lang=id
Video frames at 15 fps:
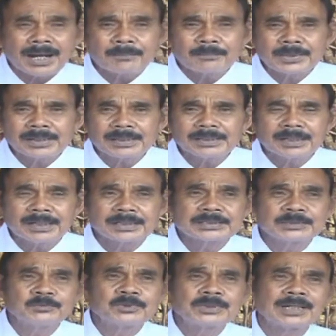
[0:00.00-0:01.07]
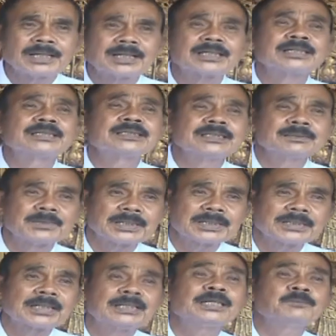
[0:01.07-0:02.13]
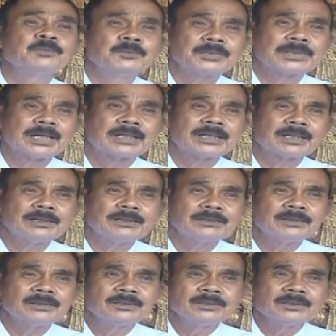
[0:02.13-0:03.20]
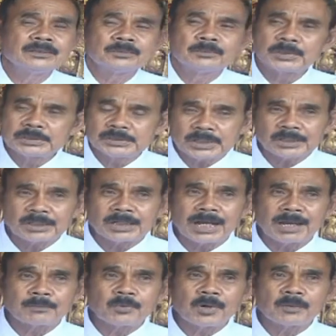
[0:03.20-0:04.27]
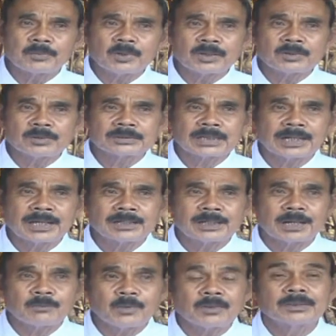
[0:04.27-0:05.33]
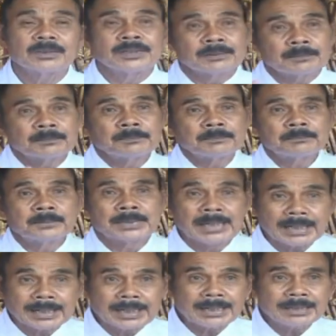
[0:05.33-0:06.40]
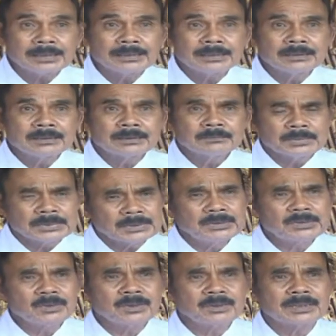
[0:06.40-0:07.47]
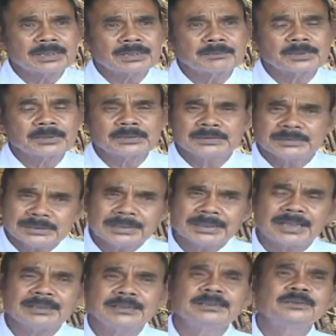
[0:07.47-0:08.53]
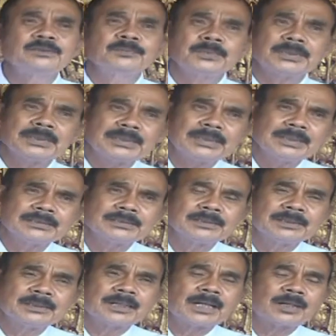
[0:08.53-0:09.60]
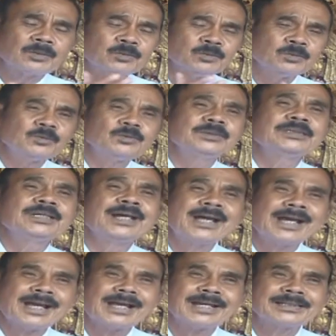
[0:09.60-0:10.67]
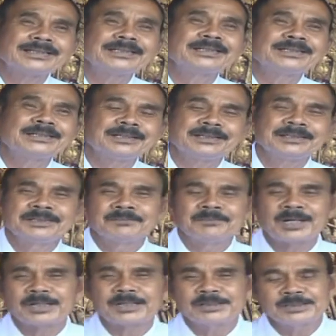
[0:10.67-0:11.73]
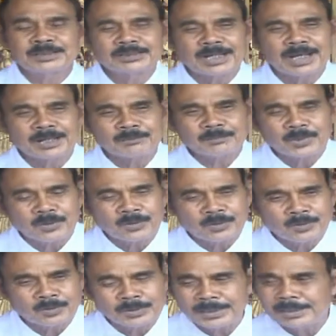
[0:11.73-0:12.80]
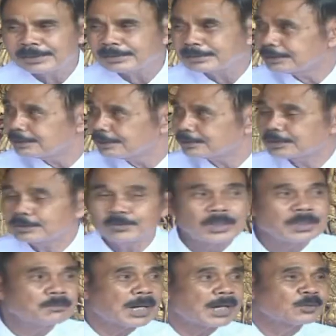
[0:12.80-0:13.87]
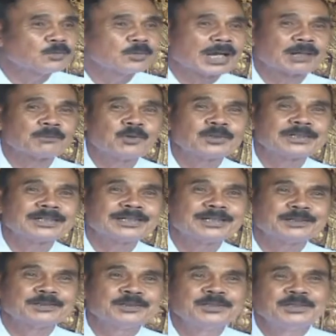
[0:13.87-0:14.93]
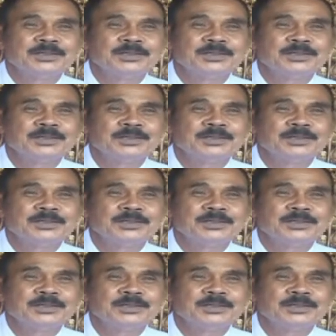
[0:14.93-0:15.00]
apa generasi muda anak kritis mungkin kentan pun pedakiannya mensing ngelapu apa ngomongnya jalan dharma Benar kan? Ya. Betul dalam kondisi sing itu pedes. Kalau dulu ya tengen nih mungkin jeng Darmo ge antase jeng kecuali mangku Darmo tengen tengen.